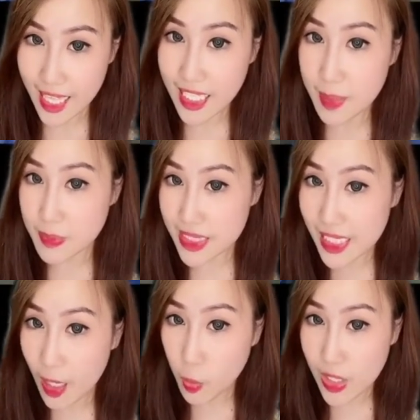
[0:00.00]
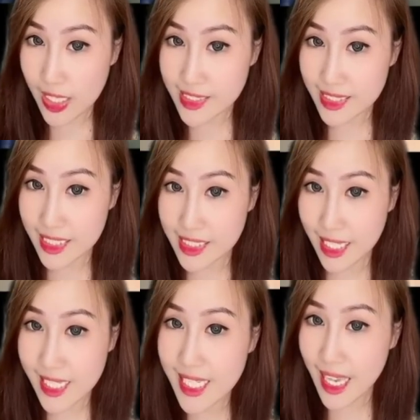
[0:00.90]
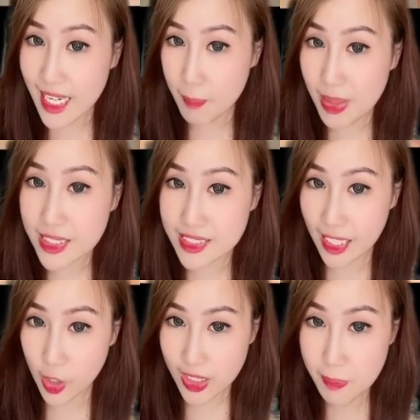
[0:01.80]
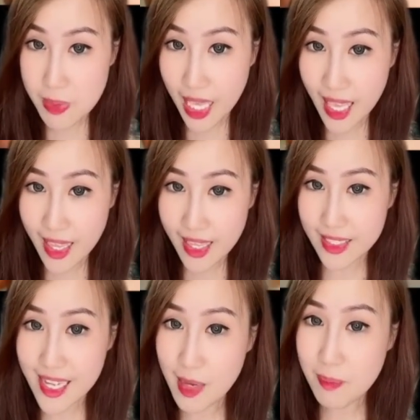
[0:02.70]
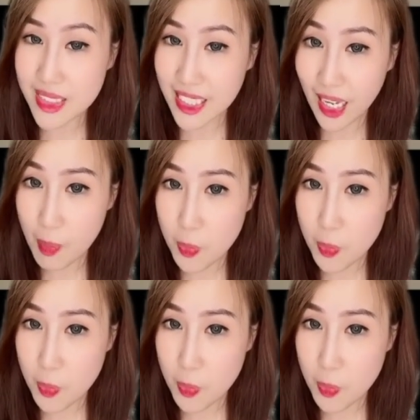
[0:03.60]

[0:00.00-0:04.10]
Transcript: lipstick yang udah dari sidik jarinya nempel di salotipnya dan bisa kamu